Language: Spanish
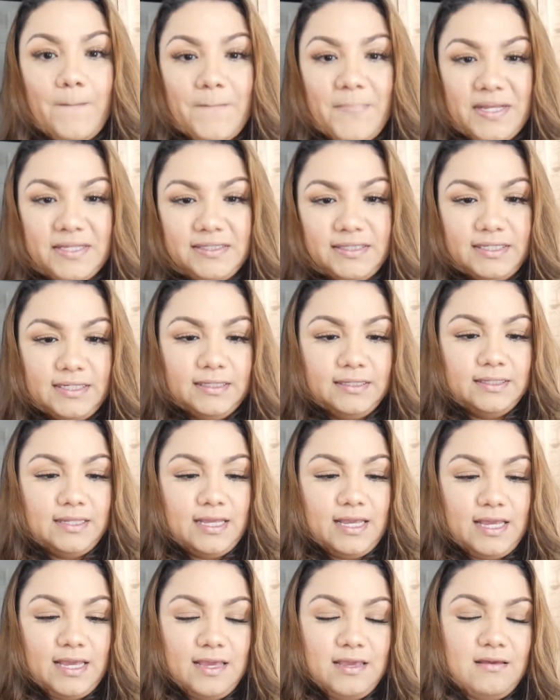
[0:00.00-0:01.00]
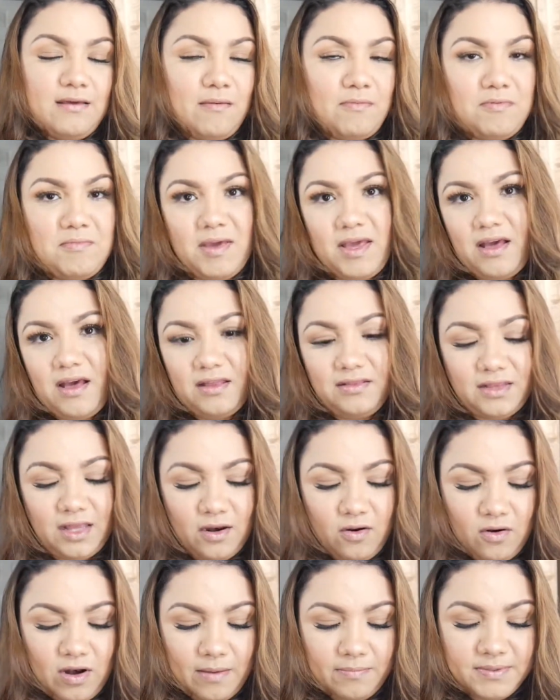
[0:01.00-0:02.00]
Pencil y a mí me
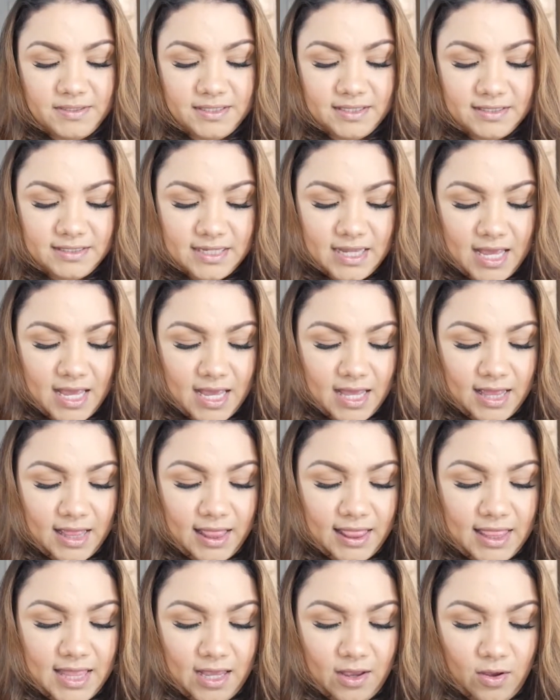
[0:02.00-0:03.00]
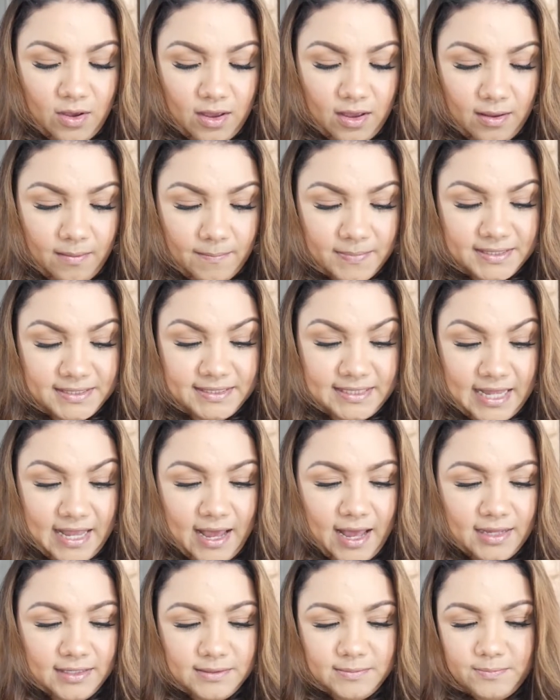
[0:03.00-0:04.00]
encantan los lápices de
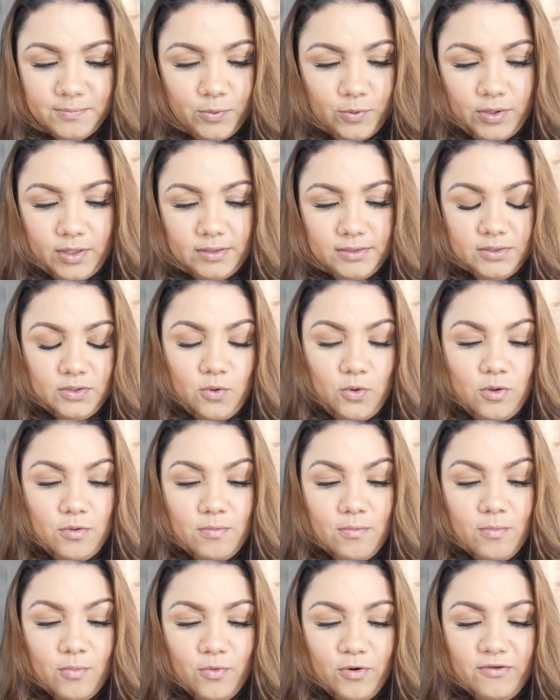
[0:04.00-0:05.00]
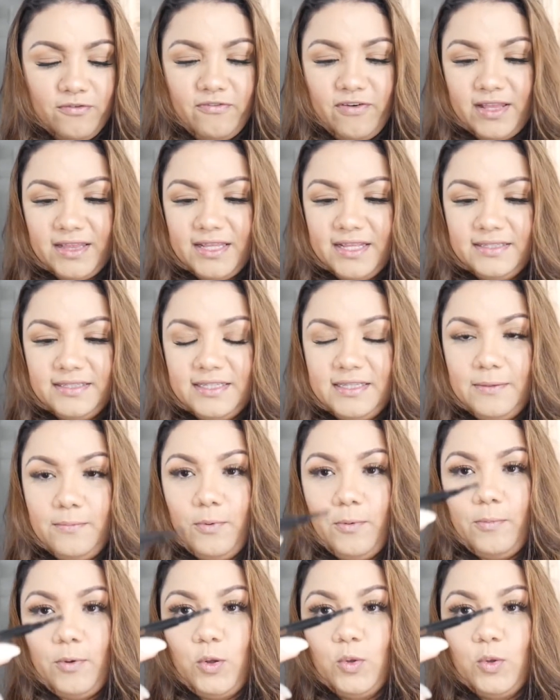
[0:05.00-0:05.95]
cejas, que soy muy fan de este tipo de